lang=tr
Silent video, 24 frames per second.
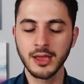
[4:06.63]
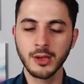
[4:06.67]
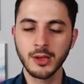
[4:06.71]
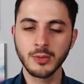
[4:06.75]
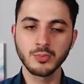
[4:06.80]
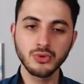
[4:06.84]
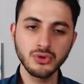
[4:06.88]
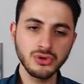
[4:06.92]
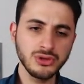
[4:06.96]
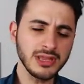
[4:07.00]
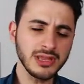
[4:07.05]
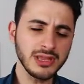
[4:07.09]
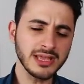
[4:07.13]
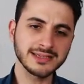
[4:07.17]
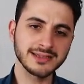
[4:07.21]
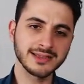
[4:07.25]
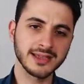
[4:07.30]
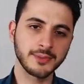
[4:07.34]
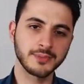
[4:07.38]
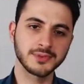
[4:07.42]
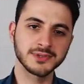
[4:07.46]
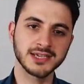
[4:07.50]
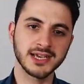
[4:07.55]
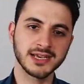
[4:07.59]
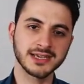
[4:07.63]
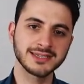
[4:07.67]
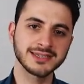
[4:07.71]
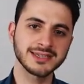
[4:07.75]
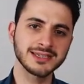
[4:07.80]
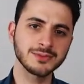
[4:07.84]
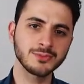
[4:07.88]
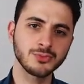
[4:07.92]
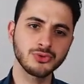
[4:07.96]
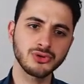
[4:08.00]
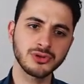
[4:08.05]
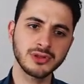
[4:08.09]
Bunu nasıl
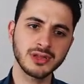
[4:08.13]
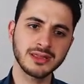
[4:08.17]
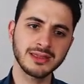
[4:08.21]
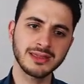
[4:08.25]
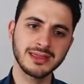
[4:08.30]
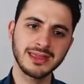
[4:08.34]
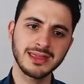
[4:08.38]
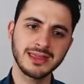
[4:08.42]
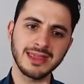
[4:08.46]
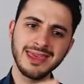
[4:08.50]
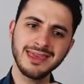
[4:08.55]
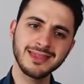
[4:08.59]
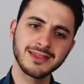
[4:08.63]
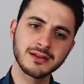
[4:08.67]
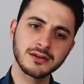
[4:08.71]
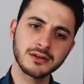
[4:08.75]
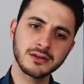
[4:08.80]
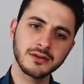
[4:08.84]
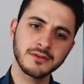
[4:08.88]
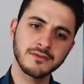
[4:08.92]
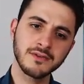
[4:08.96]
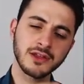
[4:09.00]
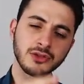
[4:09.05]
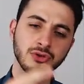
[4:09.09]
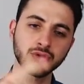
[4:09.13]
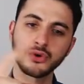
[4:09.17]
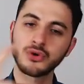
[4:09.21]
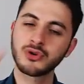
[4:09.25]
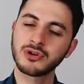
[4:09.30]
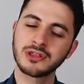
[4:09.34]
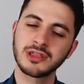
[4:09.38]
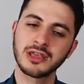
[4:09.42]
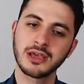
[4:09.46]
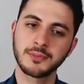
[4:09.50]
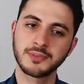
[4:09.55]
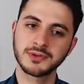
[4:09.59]
yapacaksınız? Bunu da neither ve
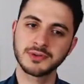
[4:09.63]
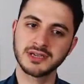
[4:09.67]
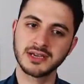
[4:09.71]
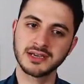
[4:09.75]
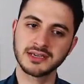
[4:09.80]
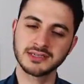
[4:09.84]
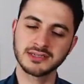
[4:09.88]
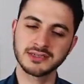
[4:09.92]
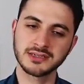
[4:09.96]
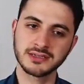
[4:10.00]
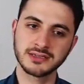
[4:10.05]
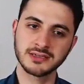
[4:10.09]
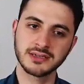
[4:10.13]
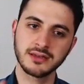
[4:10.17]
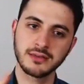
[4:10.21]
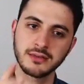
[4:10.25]
nor ile yapacaksınız.